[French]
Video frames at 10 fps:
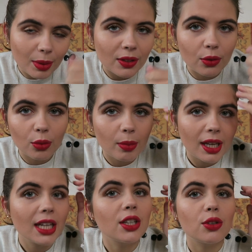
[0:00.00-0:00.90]
parce que
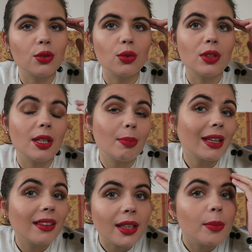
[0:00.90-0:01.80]
bah, je n'ai
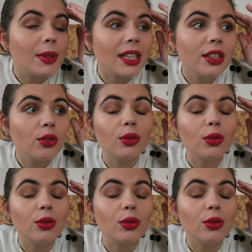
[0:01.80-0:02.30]
pas de trépied,